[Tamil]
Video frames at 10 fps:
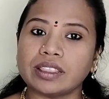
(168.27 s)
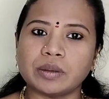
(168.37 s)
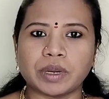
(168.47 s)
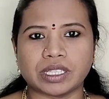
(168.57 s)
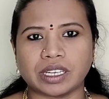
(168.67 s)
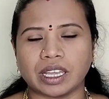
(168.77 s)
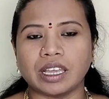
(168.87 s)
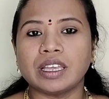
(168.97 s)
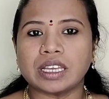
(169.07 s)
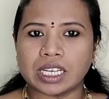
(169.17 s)
அந்த
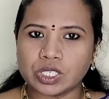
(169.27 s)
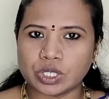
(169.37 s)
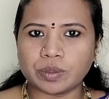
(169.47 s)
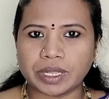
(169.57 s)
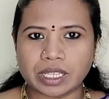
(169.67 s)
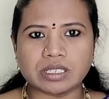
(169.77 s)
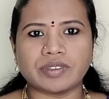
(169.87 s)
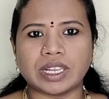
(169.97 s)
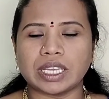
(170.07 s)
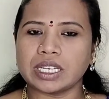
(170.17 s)
மாதிரியாக கஷ்டம் நிறைஞ்ச
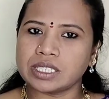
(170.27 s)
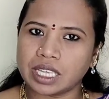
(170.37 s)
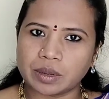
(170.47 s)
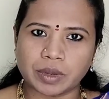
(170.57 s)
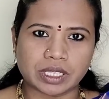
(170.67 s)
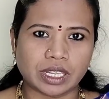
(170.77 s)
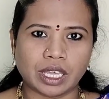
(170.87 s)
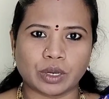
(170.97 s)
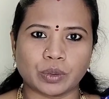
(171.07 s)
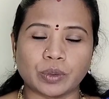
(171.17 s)
வேலைகள் செய்கிற
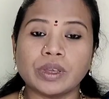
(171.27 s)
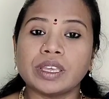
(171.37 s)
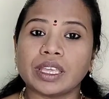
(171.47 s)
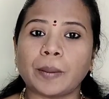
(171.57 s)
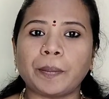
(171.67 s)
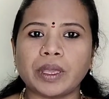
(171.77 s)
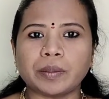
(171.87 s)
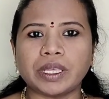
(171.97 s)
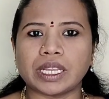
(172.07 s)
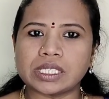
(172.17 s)
மாதிரியாக இருக்கும்
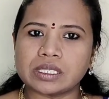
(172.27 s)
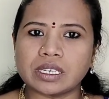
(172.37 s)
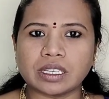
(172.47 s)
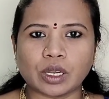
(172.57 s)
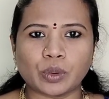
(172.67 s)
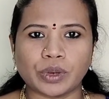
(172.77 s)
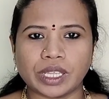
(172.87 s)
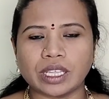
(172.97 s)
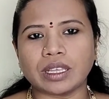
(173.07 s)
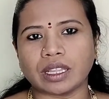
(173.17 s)
எப்பயுமே ரெஸ்ட்
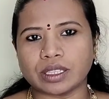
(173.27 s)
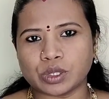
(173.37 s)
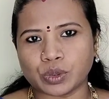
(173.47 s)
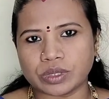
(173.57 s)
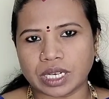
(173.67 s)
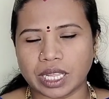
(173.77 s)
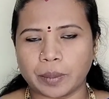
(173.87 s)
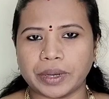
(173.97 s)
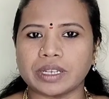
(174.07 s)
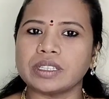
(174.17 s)
எடுக்கக்கூடிய அந்த சூழ்நிலை
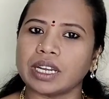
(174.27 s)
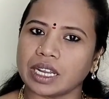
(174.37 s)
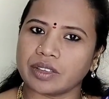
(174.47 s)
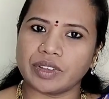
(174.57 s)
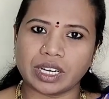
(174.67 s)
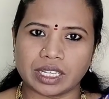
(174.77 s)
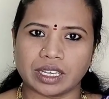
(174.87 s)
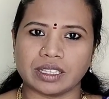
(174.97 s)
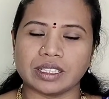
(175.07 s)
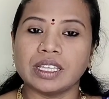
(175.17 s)
அப்படின்றது கிடைக்கவே
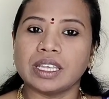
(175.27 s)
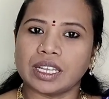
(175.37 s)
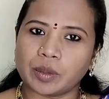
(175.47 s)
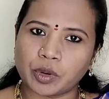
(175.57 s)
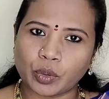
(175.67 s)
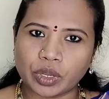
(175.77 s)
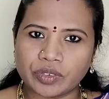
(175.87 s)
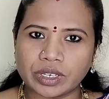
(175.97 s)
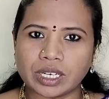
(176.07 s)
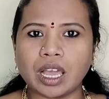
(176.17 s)
கிடைக்காது நம்ம
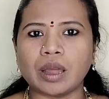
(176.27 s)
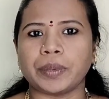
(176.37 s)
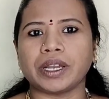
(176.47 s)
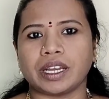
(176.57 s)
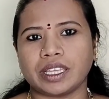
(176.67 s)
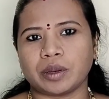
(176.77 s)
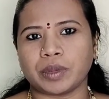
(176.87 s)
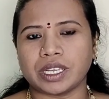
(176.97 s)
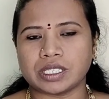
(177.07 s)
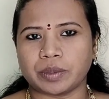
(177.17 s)
ஓய்வெடுக்கலாம் அப்படின்னு நினைக்கிற
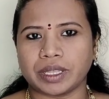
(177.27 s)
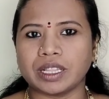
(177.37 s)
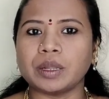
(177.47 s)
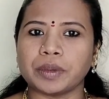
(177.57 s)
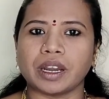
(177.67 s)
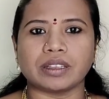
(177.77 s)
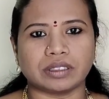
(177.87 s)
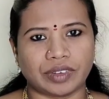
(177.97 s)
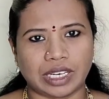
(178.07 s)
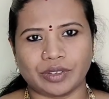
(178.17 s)
மாதிரி சமயத்தில் நமக்கு
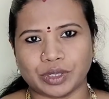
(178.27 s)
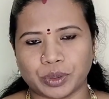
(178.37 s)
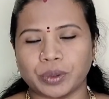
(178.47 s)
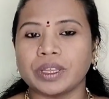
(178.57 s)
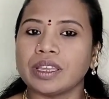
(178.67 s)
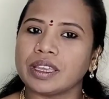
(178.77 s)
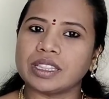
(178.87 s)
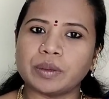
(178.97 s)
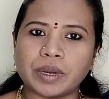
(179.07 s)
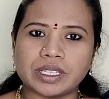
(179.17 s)
அடுத்த வேலை வந்துடும்
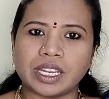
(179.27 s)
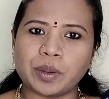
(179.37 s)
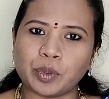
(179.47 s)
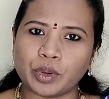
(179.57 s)
இந்த மாதிரியே